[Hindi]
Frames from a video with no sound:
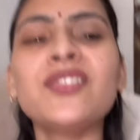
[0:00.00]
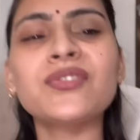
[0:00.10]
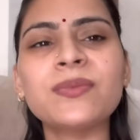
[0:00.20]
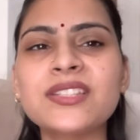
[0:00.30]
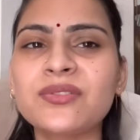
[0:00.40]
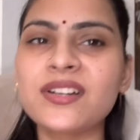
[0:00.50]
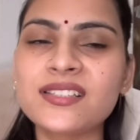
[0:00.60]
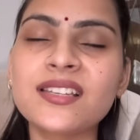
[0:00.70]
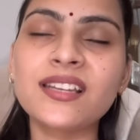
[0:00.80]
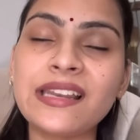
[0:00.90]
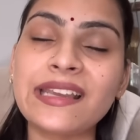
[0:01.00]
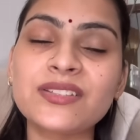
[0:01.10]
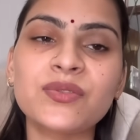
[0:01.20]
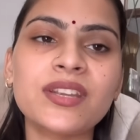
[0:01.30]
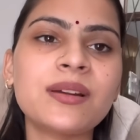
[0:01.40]
तो बस थोड़ा सा
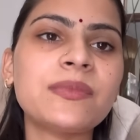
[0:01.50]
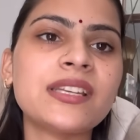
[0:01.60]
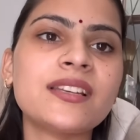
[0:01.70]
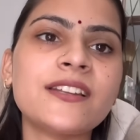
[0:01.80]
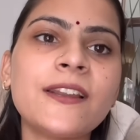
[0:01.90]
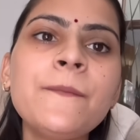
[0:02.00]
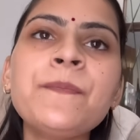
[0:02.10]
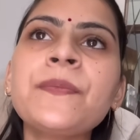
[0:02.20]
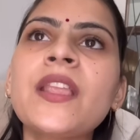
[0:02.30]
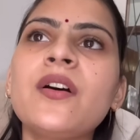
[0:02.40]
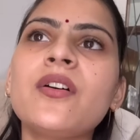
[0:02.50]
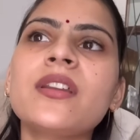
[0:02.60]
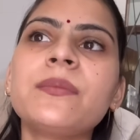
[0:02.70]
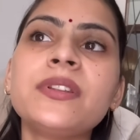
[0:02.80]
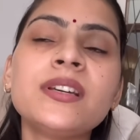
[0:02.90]
रिलैक्स होने का मन कर रहा है
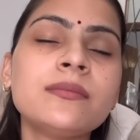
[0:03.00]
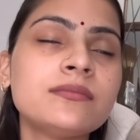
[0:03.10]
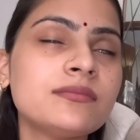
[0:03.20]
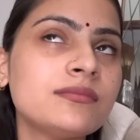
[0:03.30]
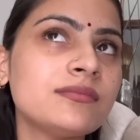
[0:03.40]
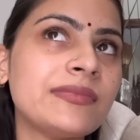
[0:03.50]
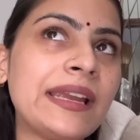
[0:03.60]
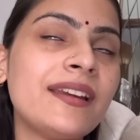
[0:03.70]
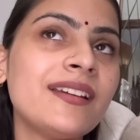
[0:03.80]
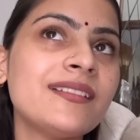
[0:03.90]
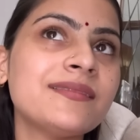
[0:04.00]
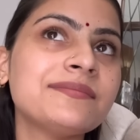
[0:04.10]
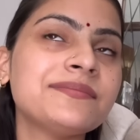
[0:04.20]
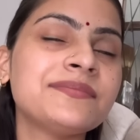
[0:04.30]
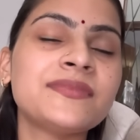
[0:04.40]
और अभी ना मैं
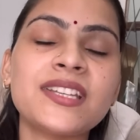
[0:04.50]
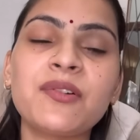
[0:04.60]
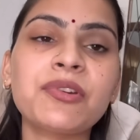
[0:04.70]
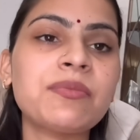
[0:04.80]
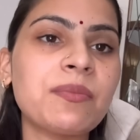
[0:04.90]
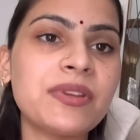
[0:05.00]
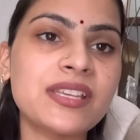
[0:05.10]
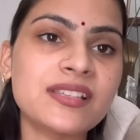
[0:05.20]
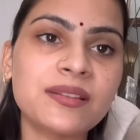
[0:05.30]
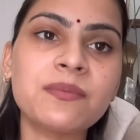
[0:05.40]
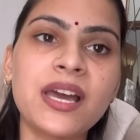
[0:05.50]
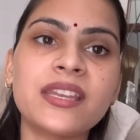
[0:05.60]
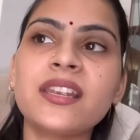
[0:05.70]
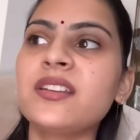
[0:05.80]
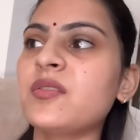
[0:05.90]
जाऊँगी मम्मी के साथ
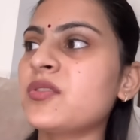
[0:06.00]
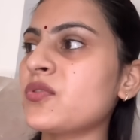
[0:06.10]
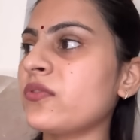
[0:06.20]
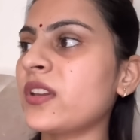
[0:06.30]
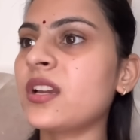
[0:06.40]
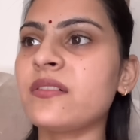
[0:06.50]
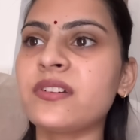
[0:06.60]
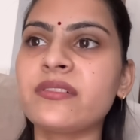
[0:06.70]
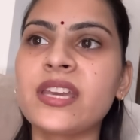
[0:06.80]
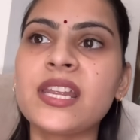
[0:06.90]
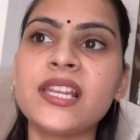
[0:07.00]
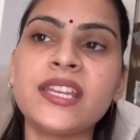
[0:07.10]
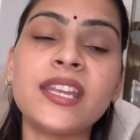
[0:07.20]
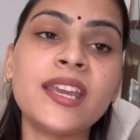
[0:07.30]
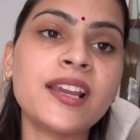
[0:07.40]
मार्केट क्योंकि सोफे के कवर वगैरह
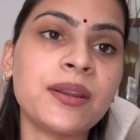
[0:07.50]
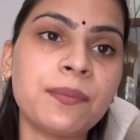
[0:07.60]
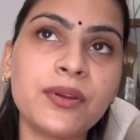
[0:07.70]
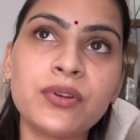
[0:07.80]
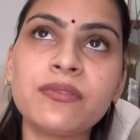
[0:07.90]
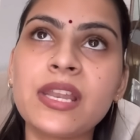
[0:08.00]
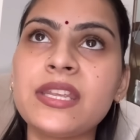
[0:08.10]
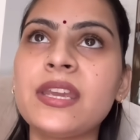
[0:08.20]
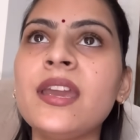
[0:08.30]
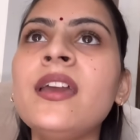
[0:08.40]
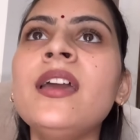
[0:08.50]
लेने हैं घर पर होने वाली है